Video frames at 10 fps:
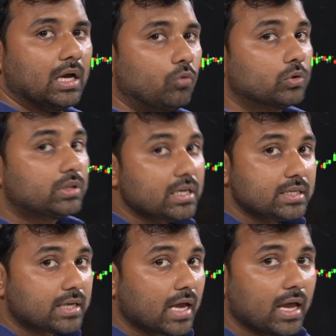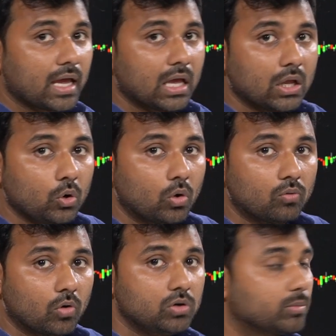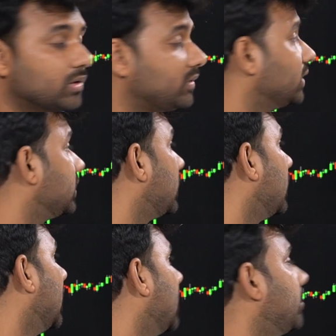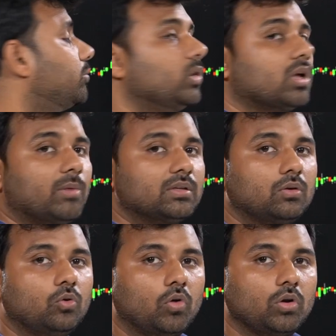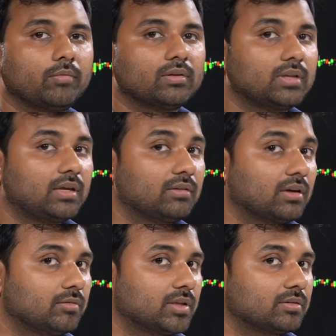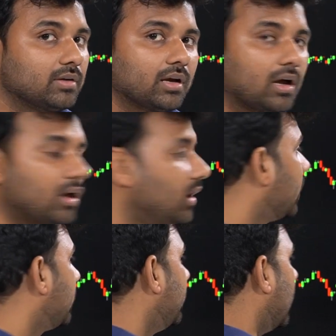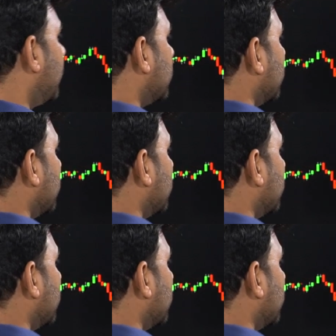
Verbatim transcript: वो तेजी क्या है लो वॉल्यूम के साथ है अब आप बोलेंगे वैसा लो वॉल्यूम के साथ ऐसा कैसे पता चलेगा कि यहाँ पे तो